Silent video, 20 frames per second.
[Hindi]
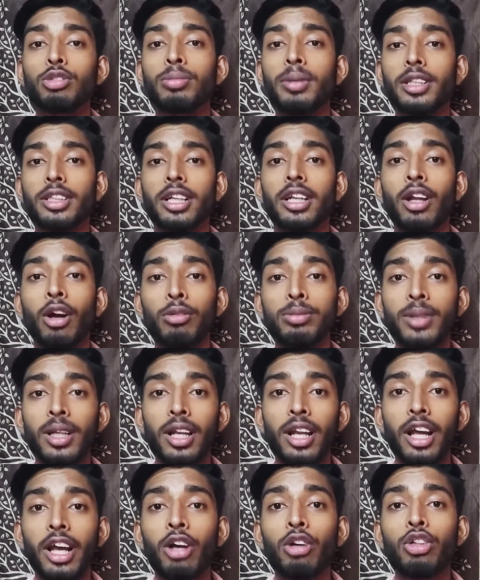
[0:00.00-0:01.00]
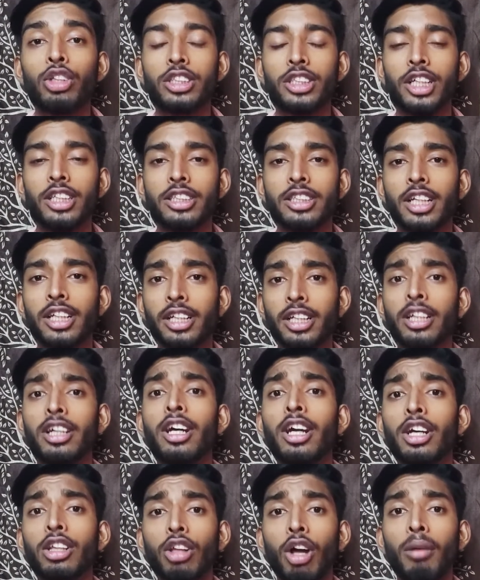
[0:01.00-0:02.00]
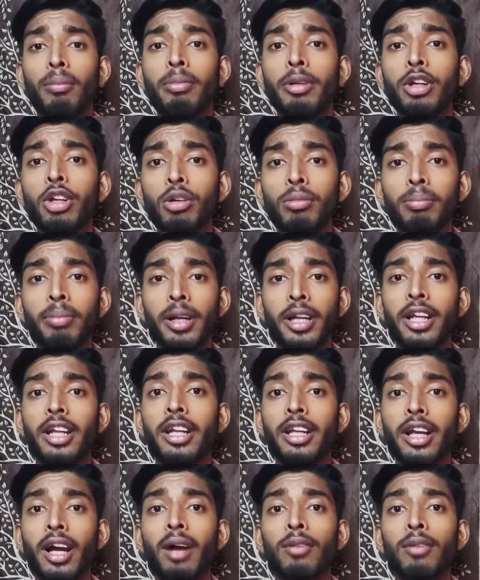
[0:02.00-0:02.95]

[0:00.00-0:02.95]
टू बेस्ट ऑप्शन लाया हूँ रिसर्च करके तो आप वीडियो में बने रहिए